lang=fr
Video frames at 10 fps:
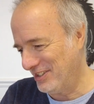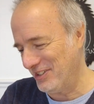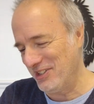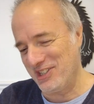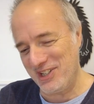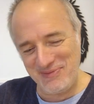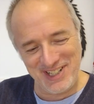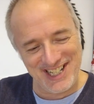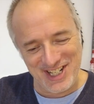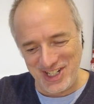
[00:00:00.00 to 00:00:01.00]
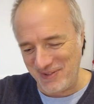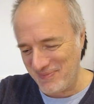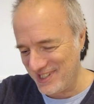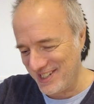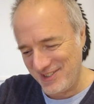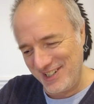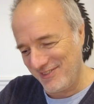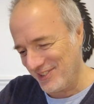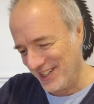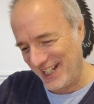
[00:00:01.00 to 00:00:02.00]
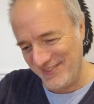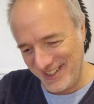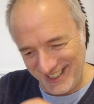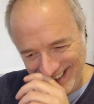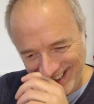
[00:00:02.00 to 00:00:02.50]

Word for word: tu nous as emmené les chips, les olives, le tarama